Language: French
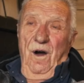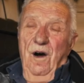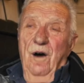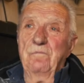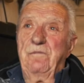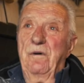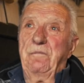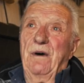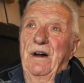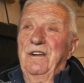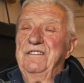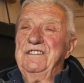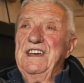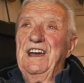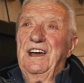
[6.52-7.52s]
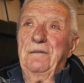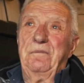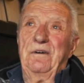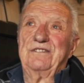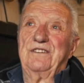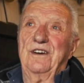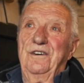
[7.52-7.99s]
On ne peut pas le dire
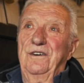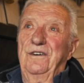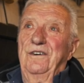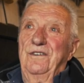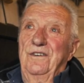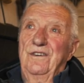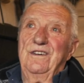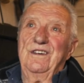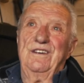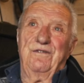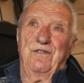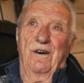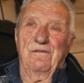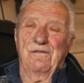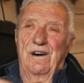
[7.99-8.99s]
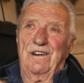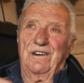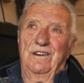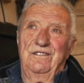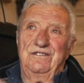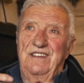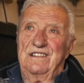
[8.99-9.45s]
parce que euh, il faut avoir
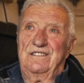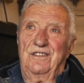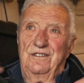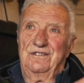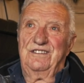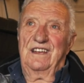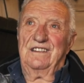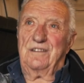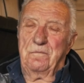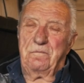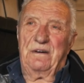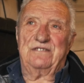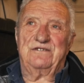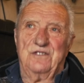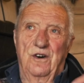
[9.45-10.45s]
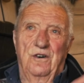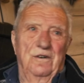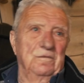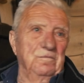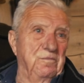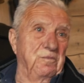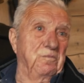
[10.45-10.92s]
cette, passion
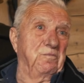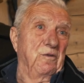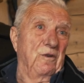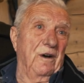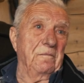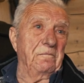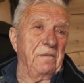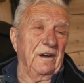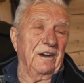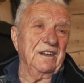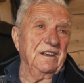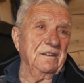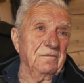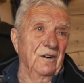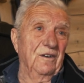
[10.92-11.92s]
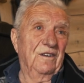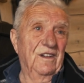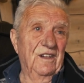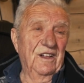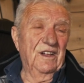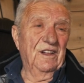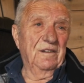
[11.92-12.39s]
pour en parler. Bon.
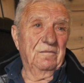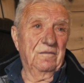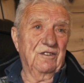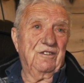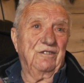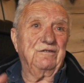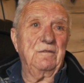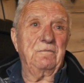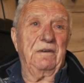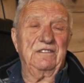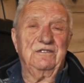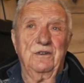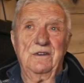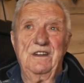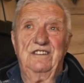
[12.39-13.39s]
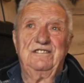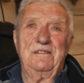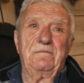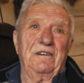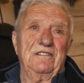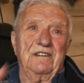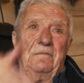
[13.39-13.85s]
Moi, je suis passionné. Si
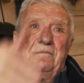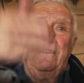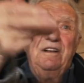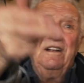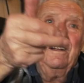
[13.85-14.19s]
par exemple,